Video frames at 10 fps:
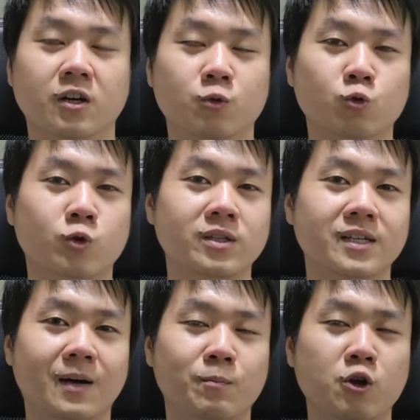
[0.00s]
很多专
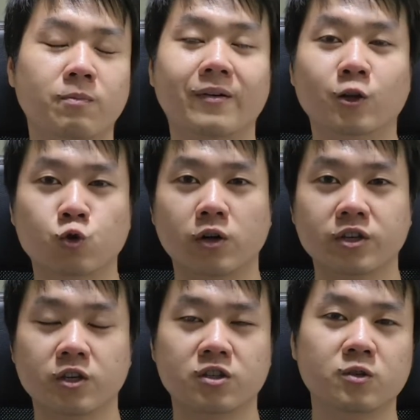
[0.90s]
家没有办法创
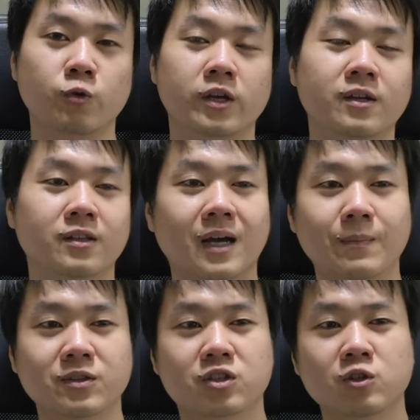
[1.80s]
业，是因为他
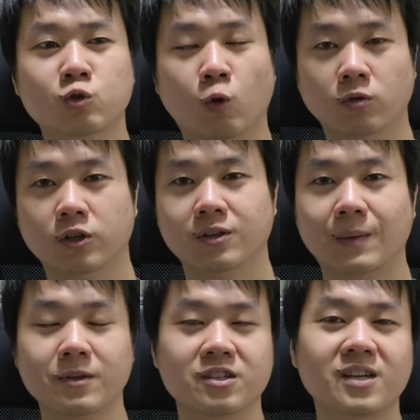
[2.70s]
们只懂得
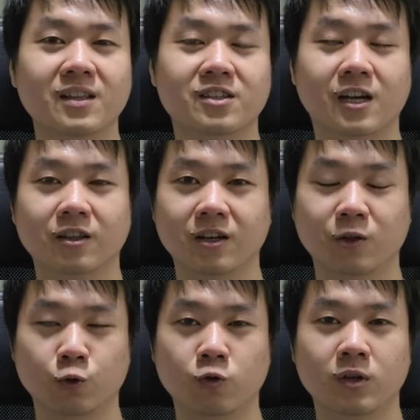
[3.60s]
他们擅长的
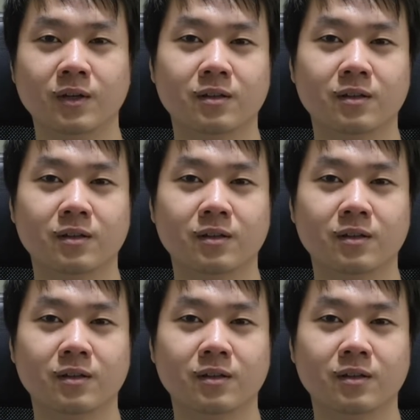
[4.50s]
领域。